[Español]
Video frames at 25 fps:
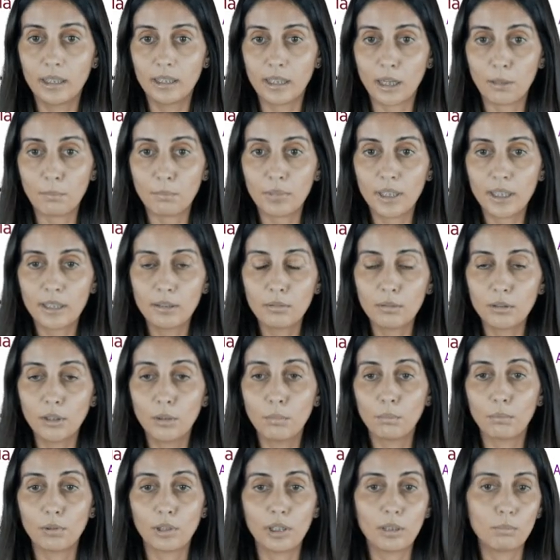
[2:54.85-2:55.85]
También
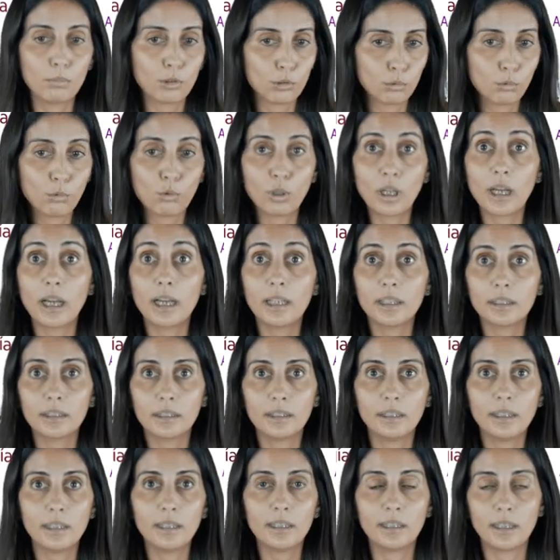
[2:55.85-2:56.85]
podemos dudar
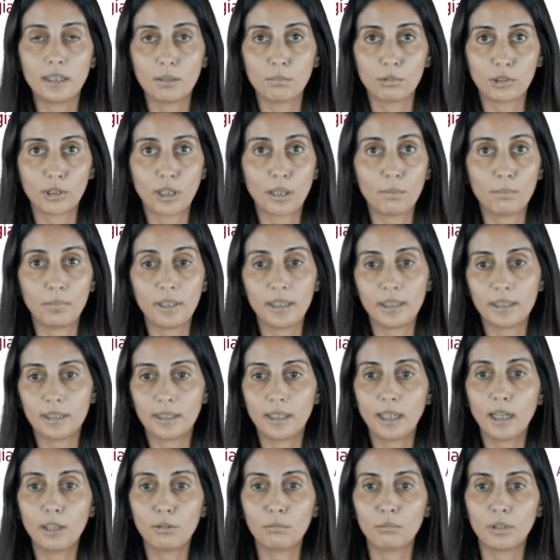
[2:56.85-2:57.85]
si tenemos que
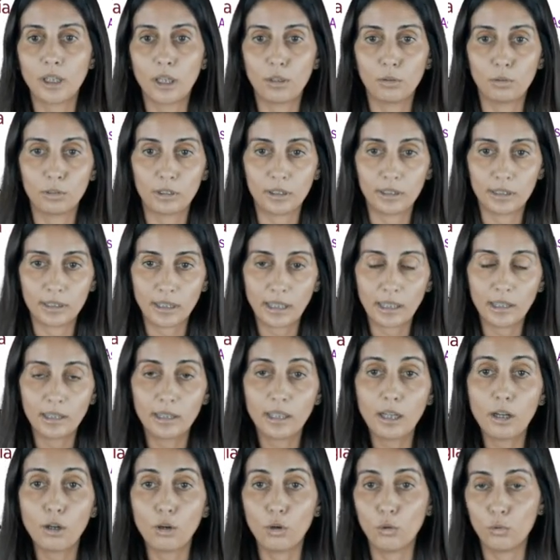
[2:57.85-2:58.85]
administrar una dosis
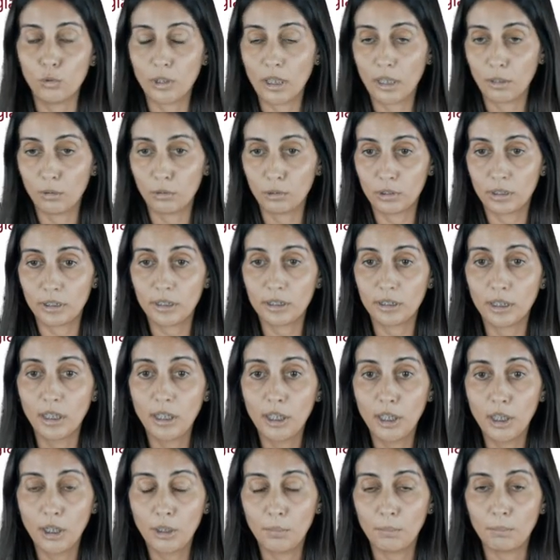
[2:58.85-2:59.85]
alta o una dosis
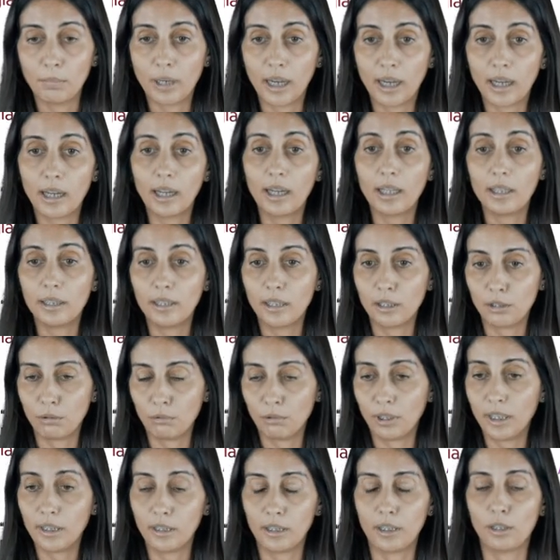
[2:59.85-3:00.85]
baja de
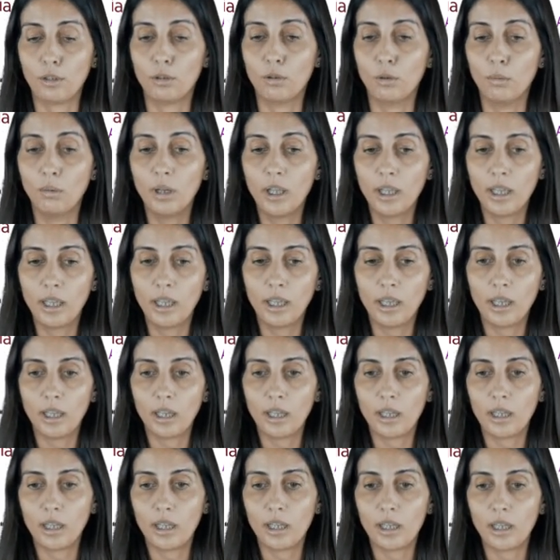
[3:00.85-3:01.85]
diurético.
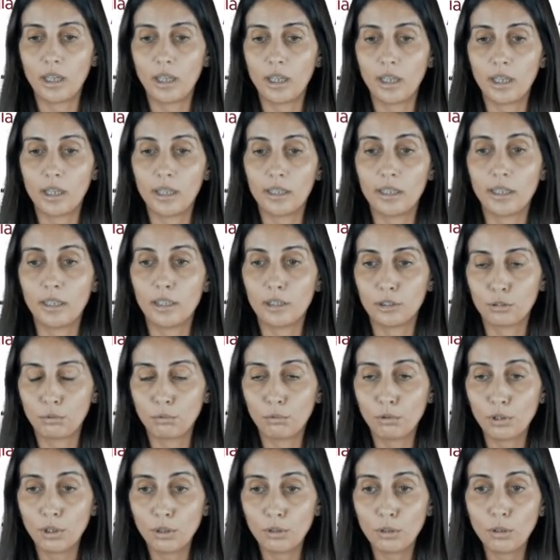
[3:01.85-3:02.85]
Eh, en el
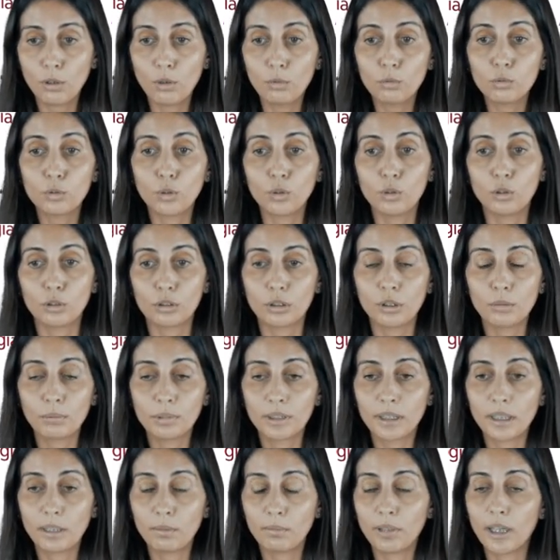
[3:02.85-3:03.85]
estudio DOSE no se
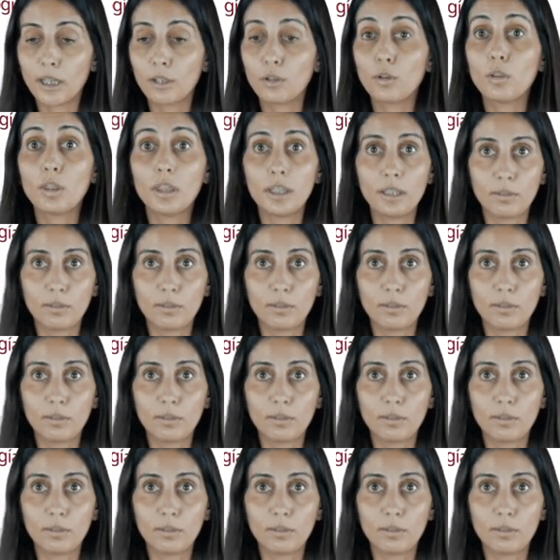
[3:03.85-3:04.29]
observaron